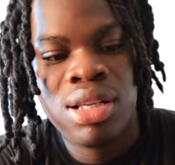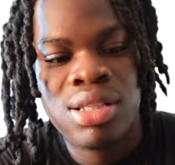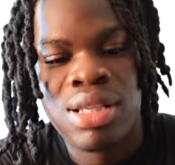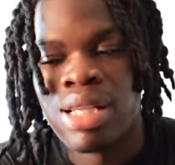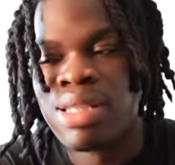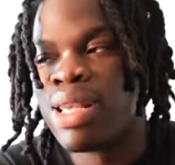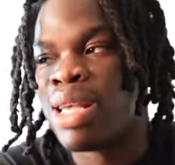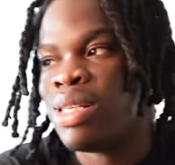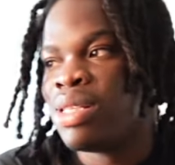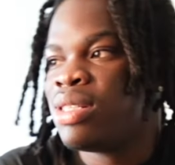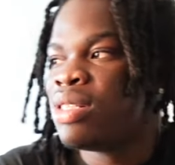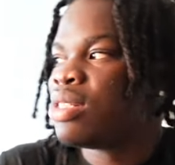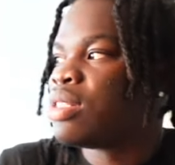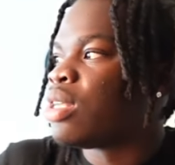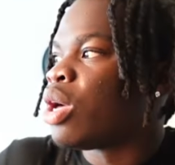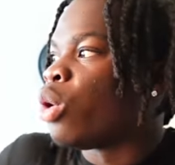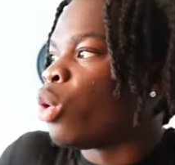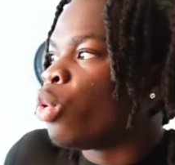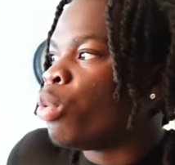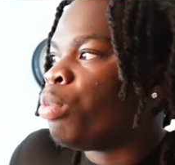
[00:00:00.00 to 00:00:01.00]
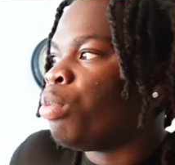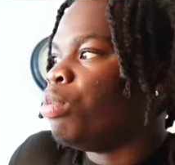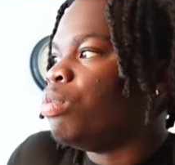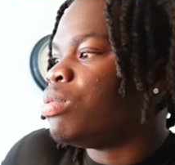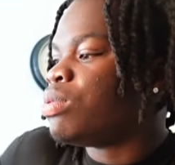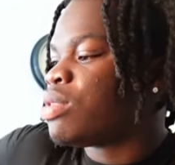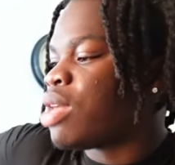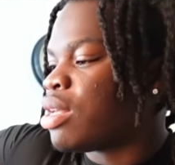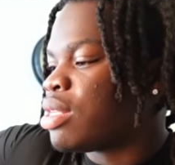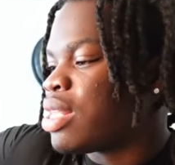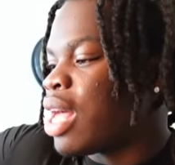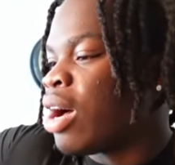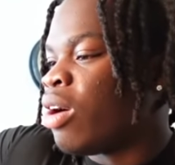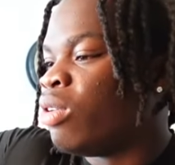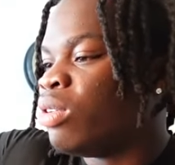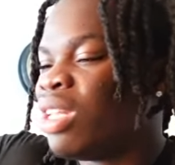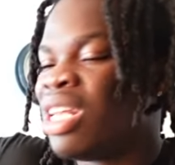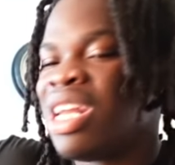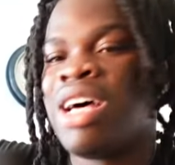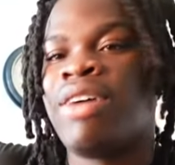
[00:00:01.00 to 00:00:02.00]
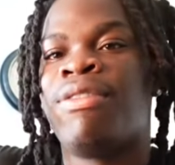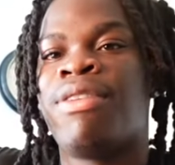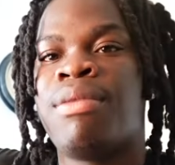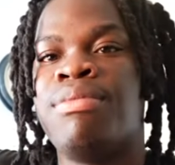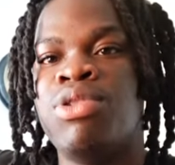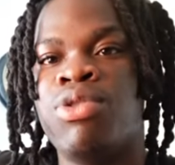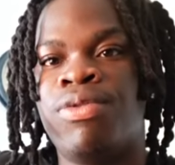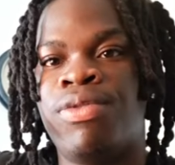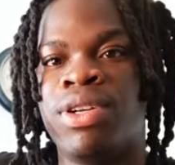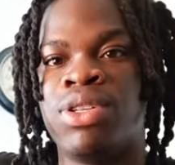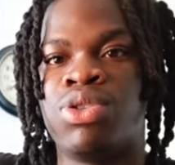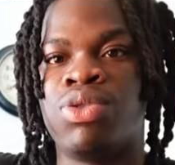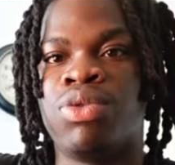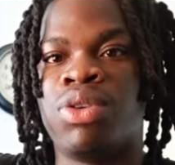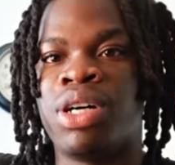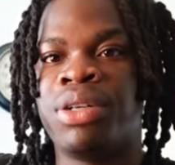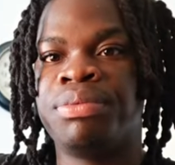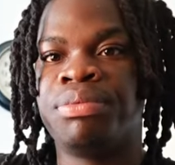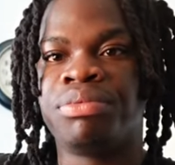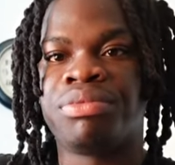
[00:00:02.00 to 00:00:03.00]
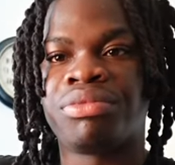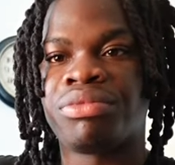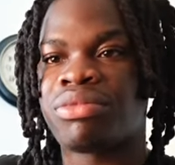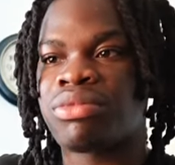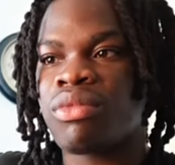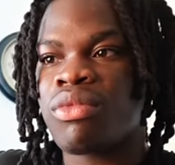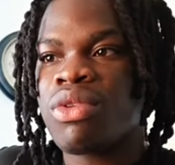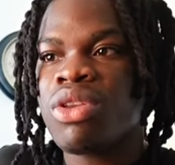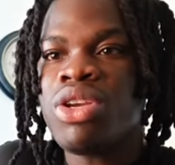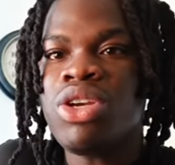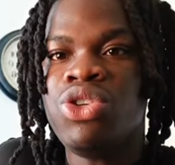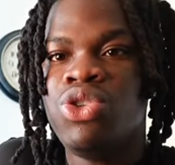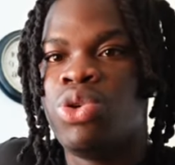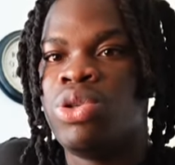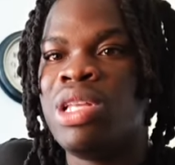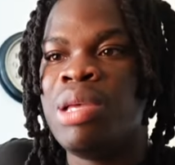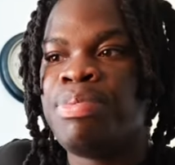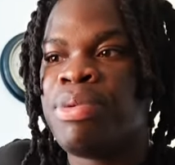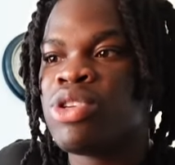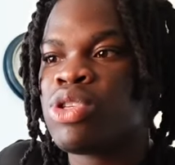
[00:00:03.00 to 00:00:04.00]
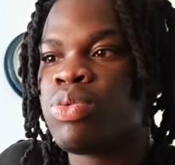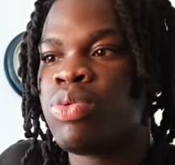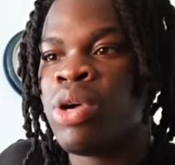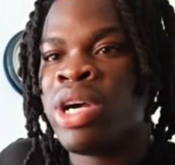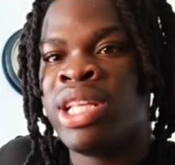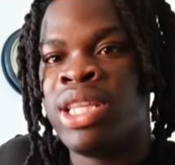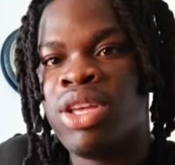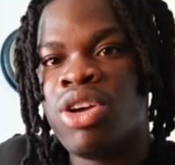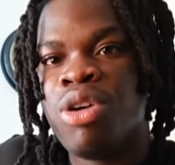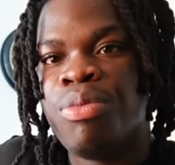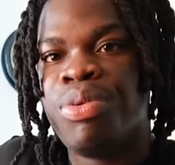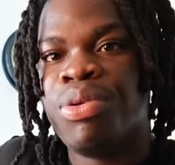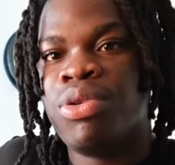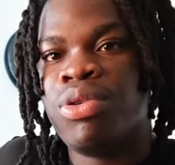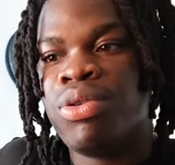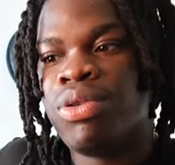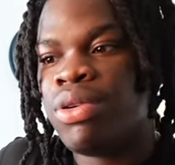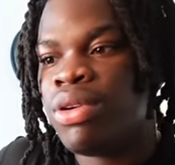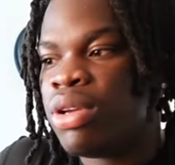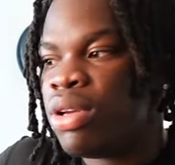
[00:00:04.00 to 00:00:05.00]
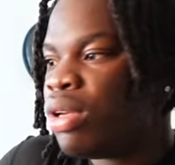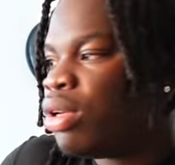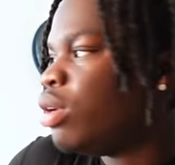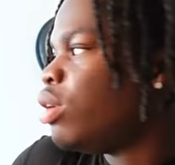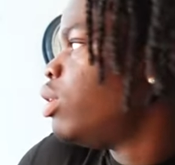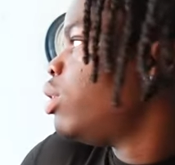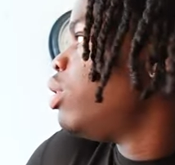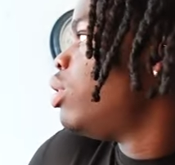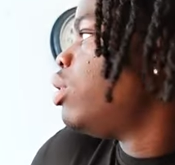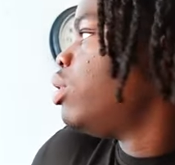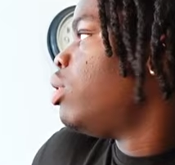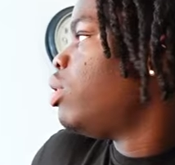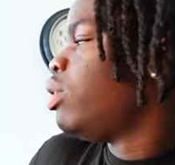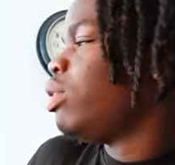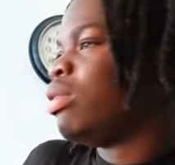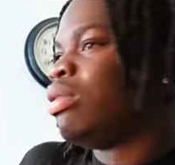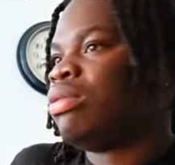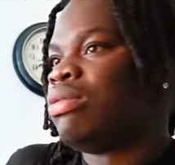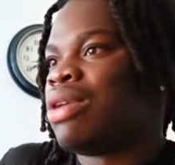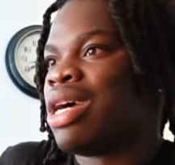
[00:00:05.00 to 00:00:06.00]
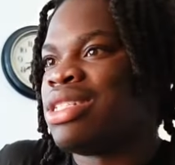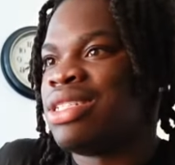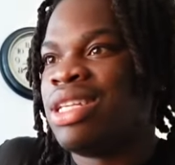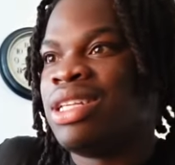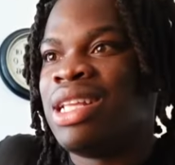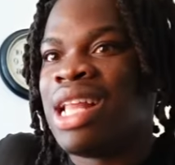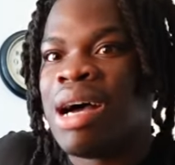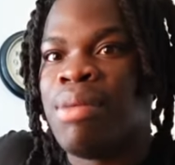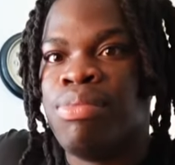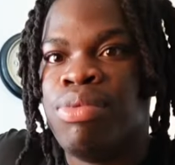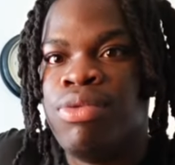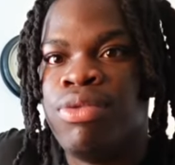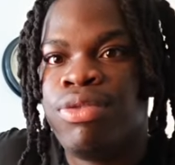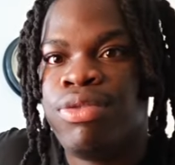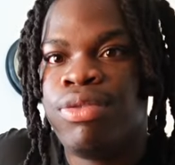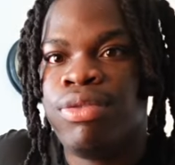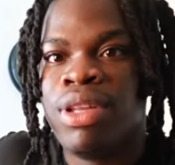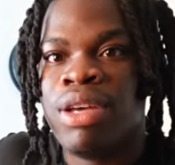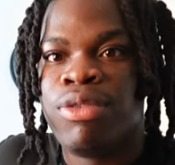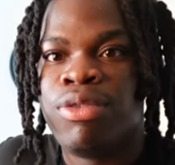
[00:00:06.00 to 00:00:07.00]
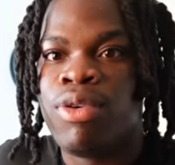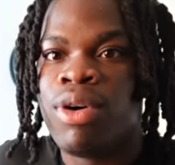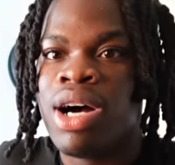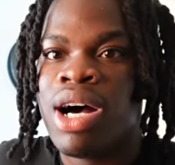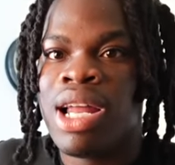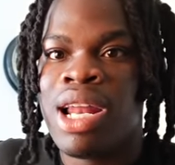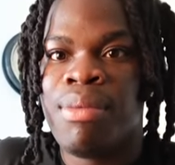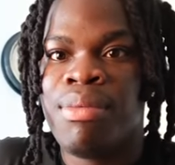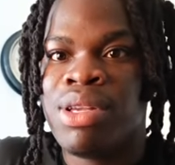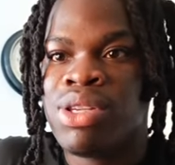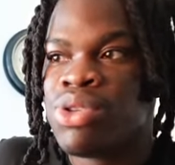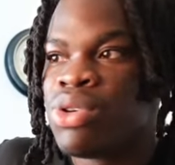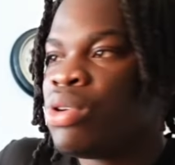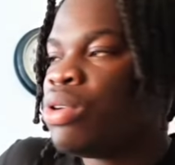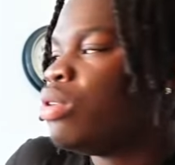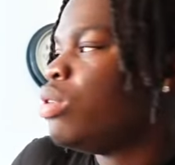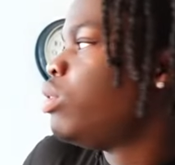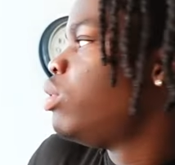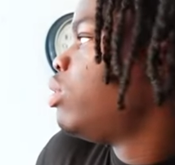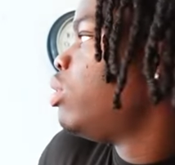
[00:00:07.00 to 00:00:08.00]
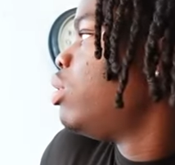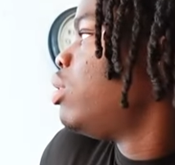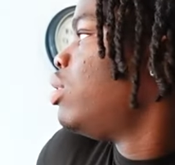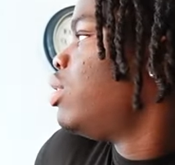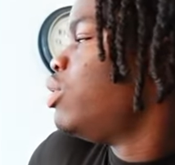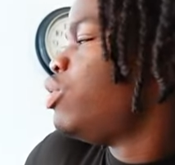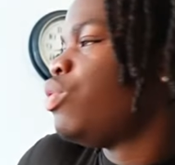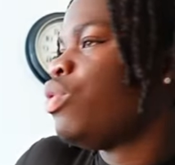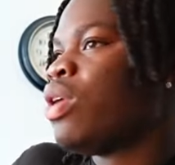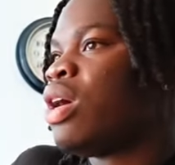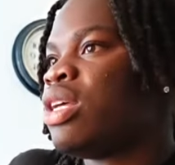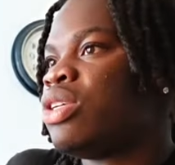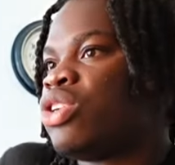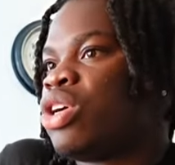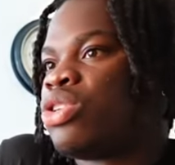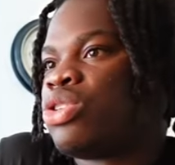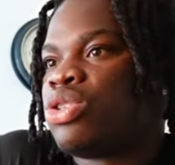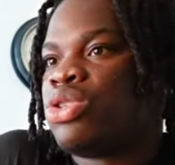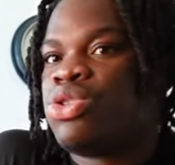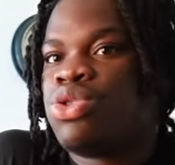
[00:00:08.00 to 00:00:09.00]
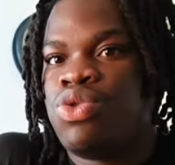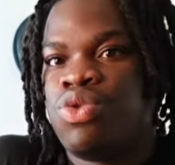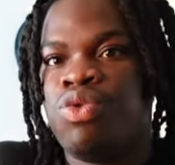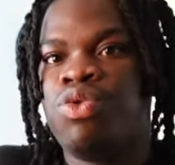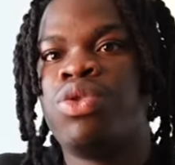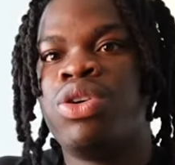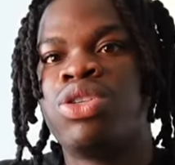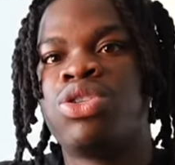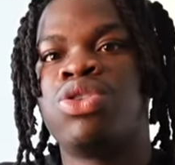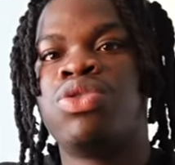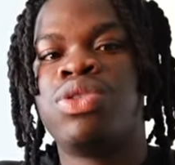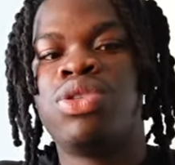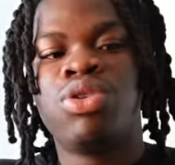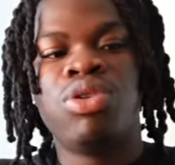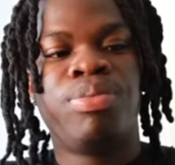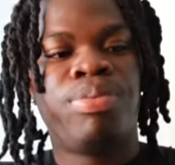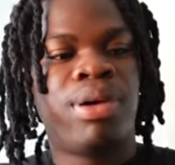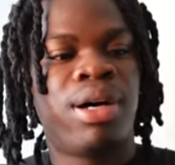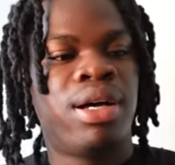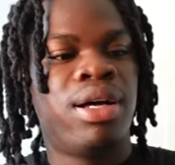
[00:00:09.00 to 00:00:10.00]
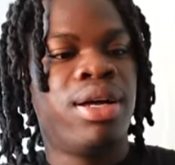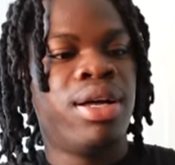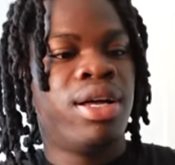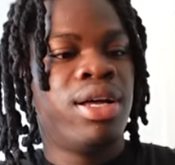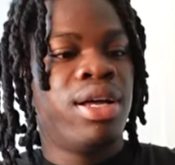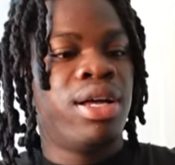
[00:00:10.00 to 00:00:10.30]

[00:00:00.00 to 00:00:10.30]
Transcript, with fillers: ça, ça, ça, rentre dans la famille, au fait, tu vois. Je dépense pour aider un peu, acheter de la bouffe, des fois, à la maison. Tu vois, genre, vous voyez ce que je dis ou pas